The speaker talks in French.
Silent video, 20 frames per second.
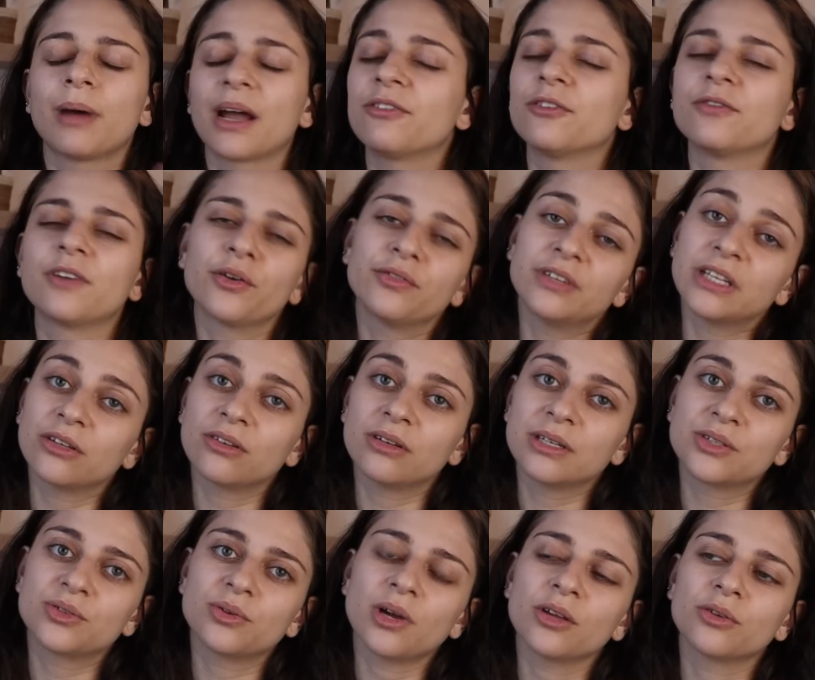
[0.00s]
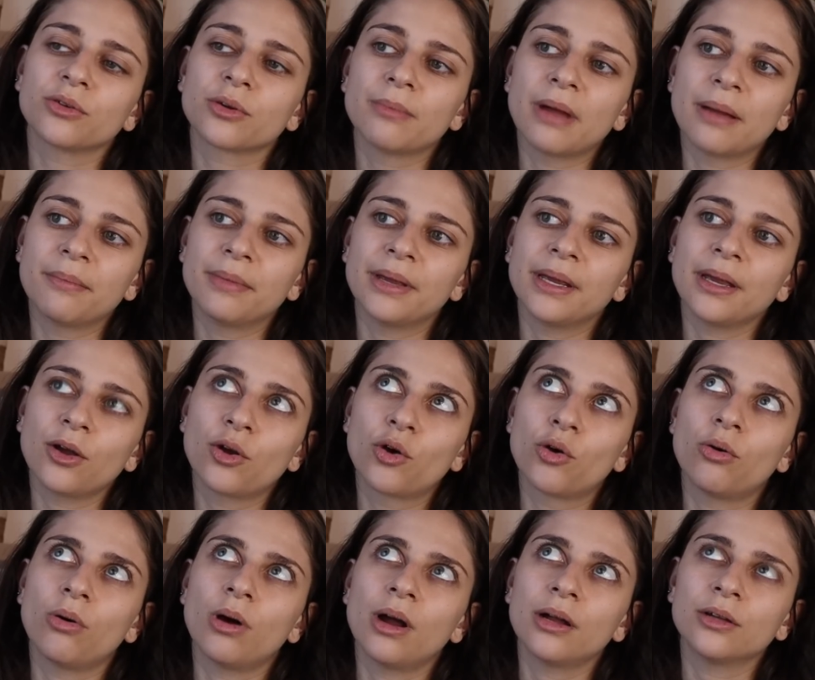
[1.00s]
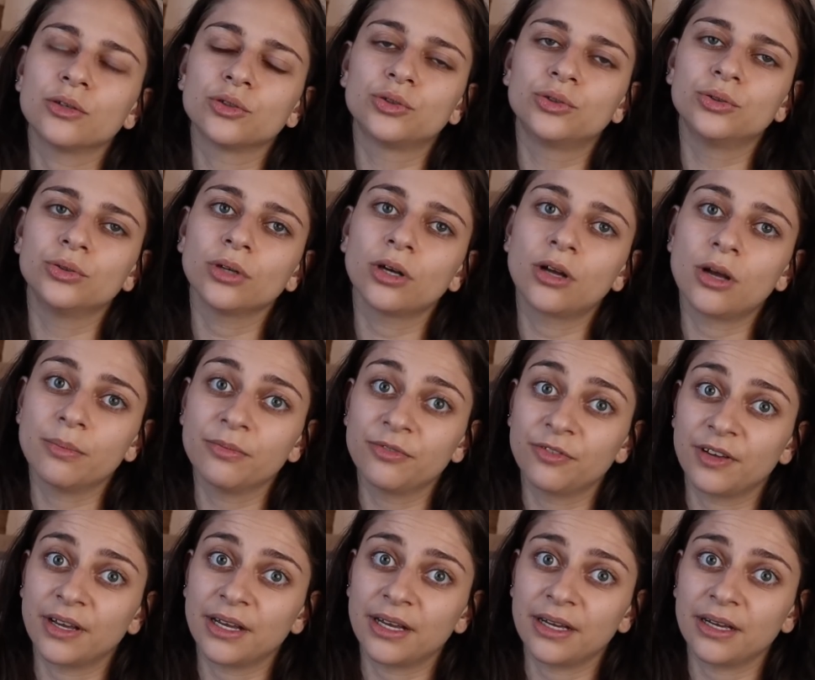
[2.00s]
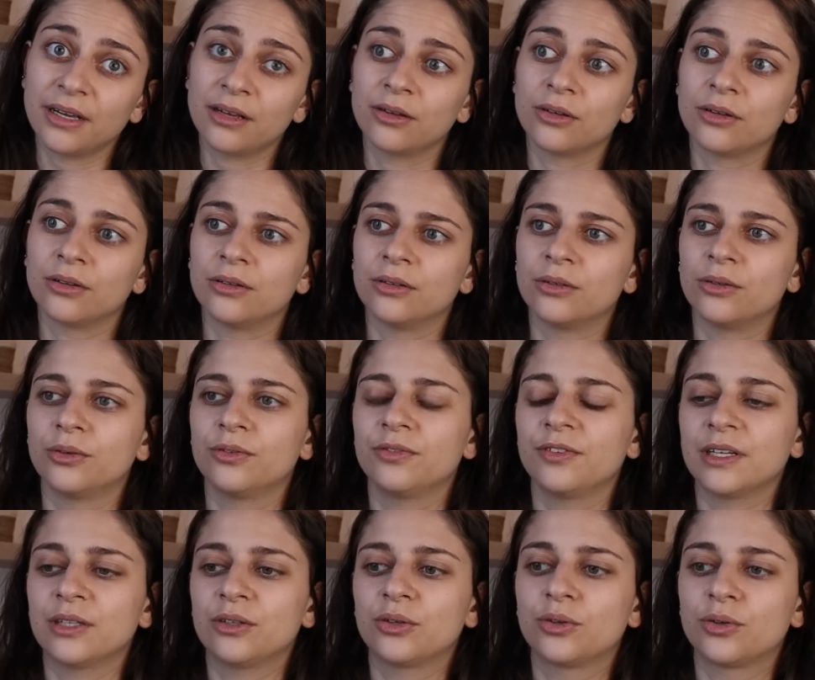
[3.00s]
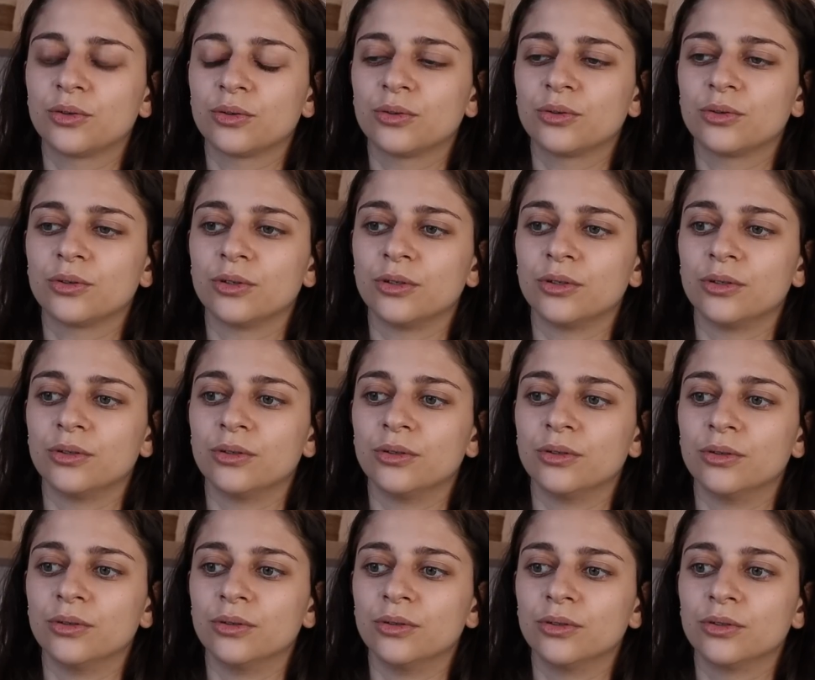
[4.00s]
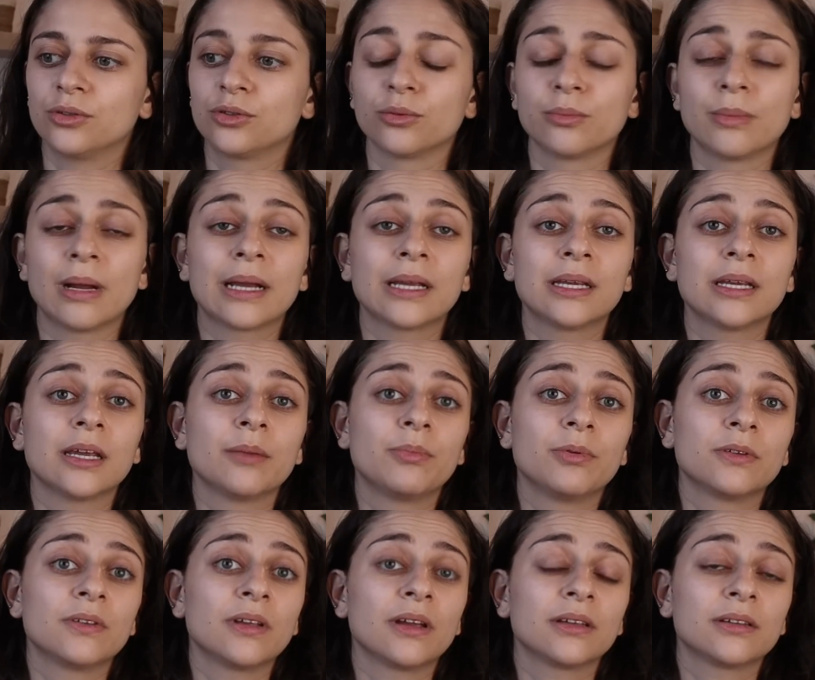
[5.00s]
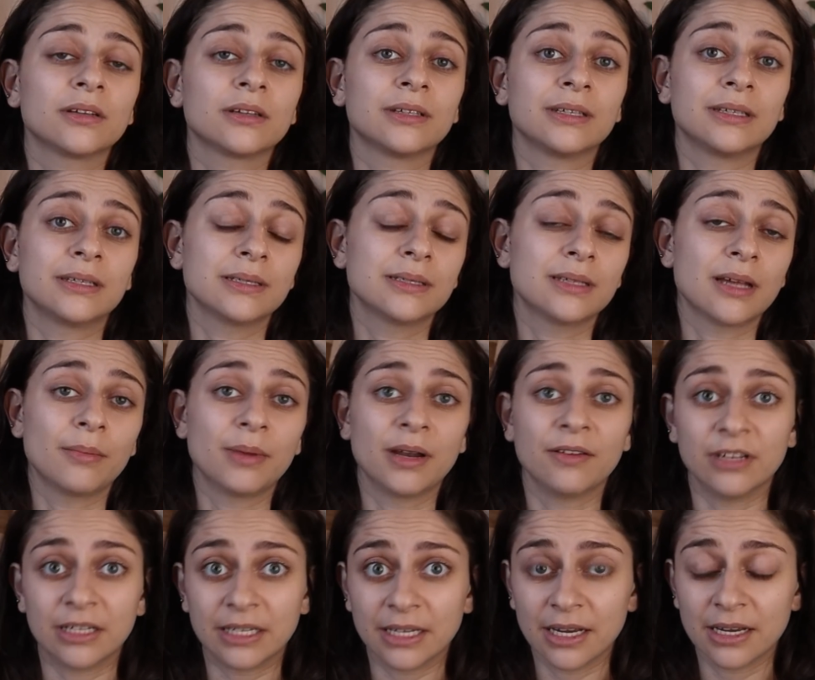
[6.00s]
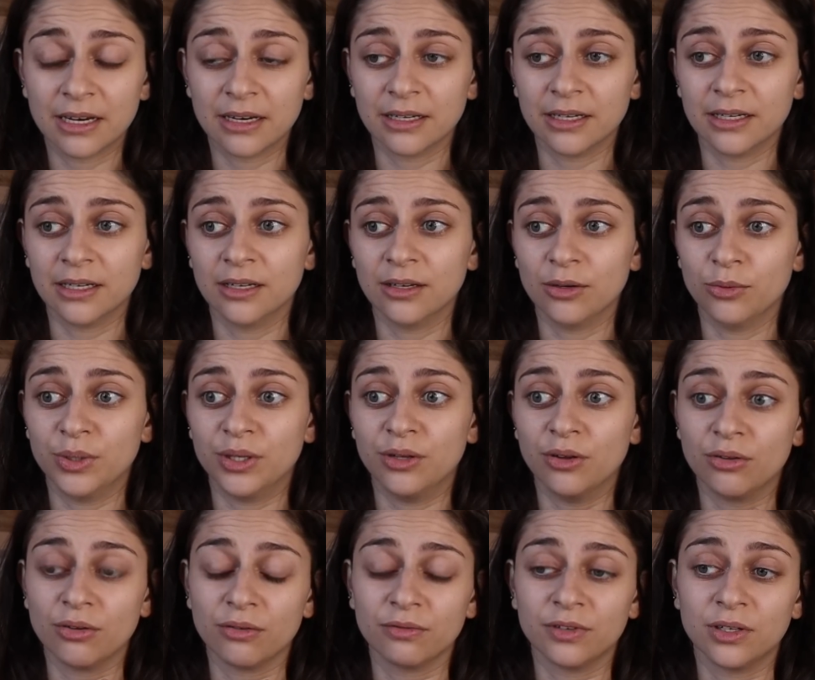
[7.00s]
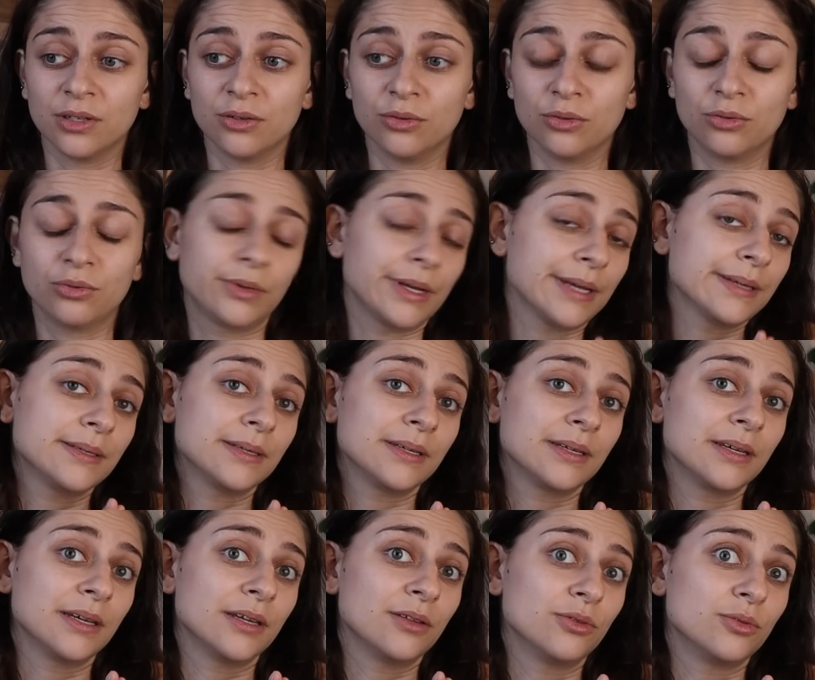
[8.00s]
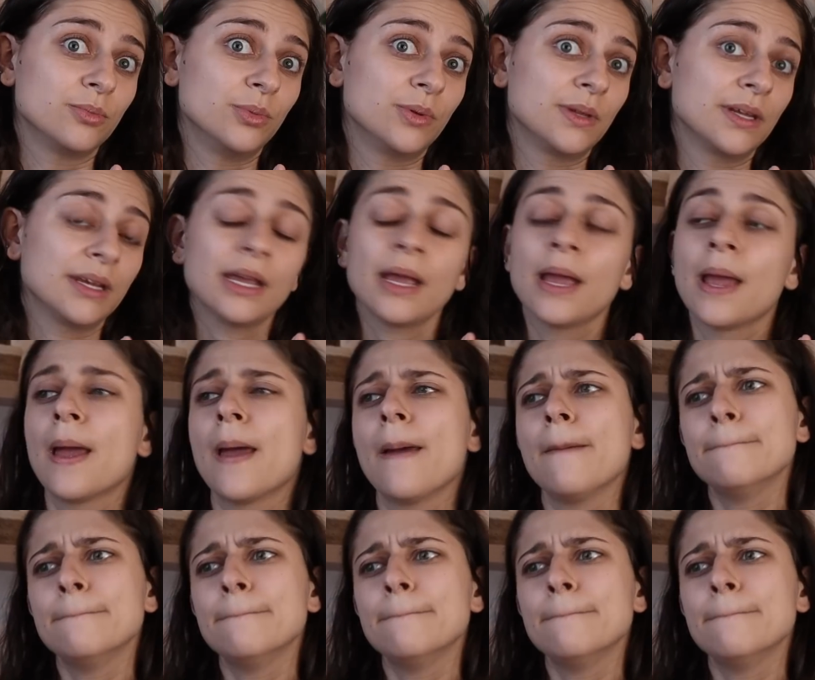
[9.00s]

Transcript: Bref, on va revenir dans l'histoire. Donc ma mère croit dur comme fer euh, au fait que euh, son mari est peut-être détestable avec elle et lui donne envie de tout casser et de se buter.